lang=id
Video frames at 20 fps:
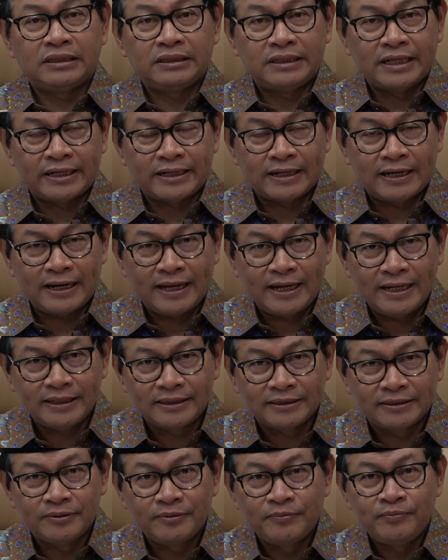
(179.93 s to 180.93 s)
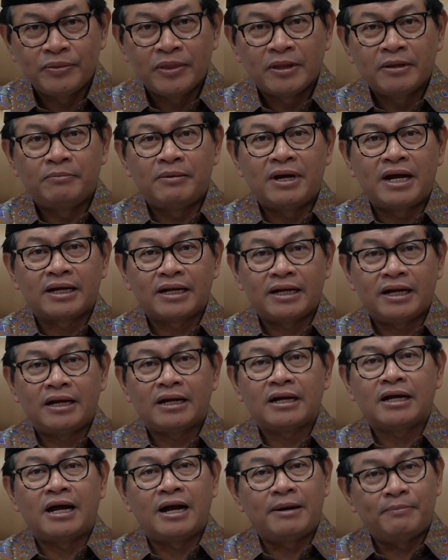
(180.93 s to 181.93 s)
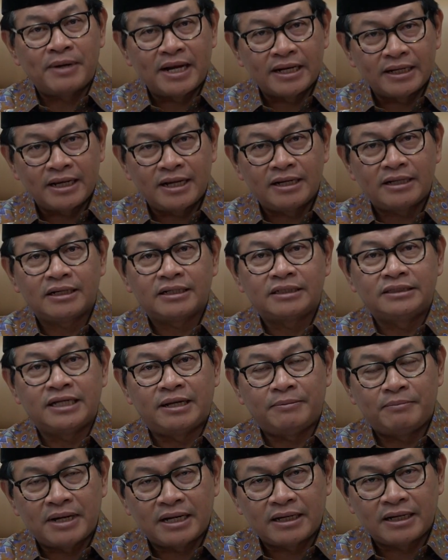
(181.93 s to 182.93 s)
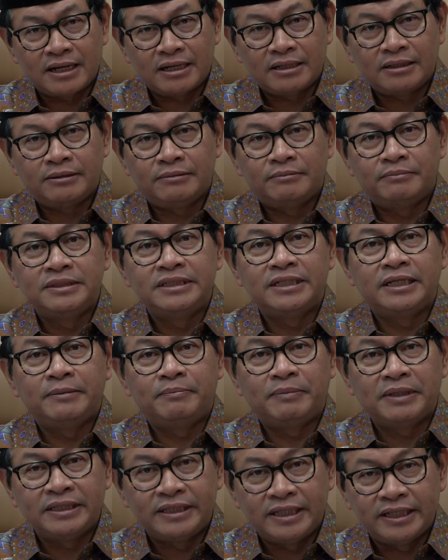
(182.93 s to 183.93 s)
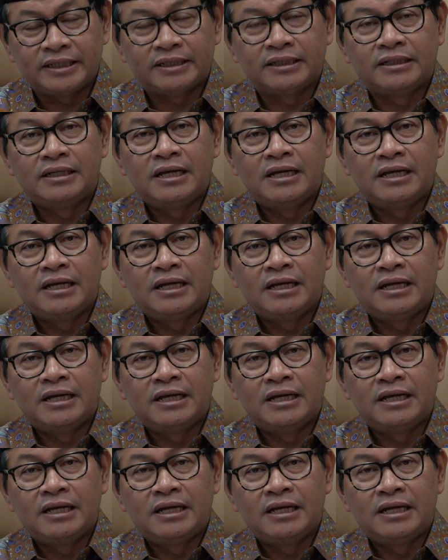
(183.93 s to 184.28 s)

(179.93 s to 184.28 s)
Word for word: daerah lain maka keamanan, kenyamanan menjadi penting.